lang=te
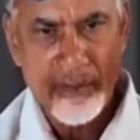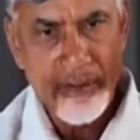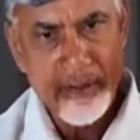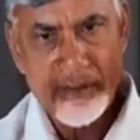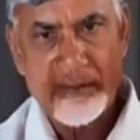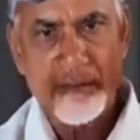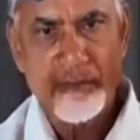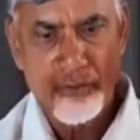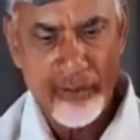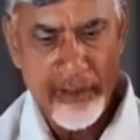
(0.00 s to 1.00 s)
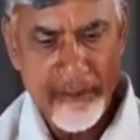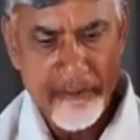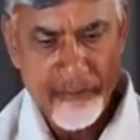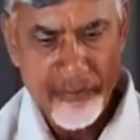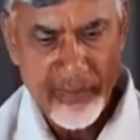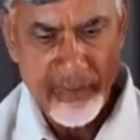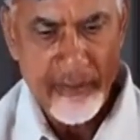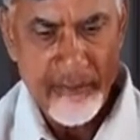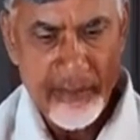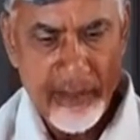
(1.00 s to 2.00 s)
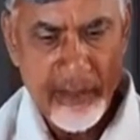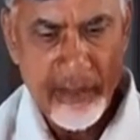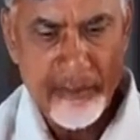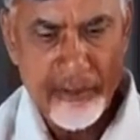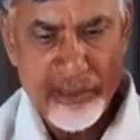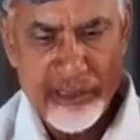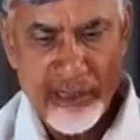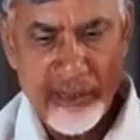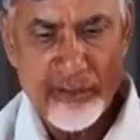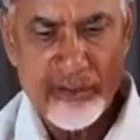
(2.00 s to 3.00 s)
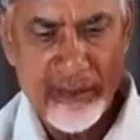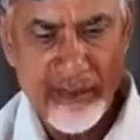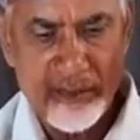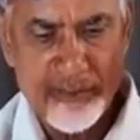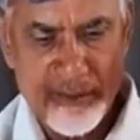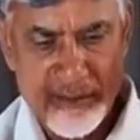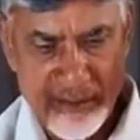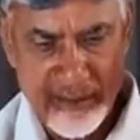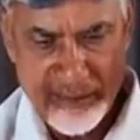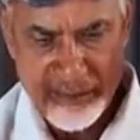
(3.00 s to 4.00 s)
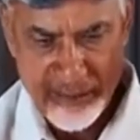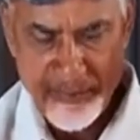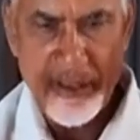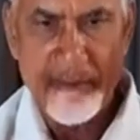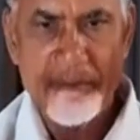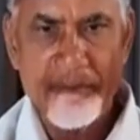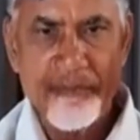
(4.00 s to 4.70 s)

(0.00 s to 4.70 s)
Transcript: ఇండస్ట్రీ మొదలుకొని ఏ విధంగా అభివృద్ధి చేయాలో చాలా స్పష్టంగా చెప్పాను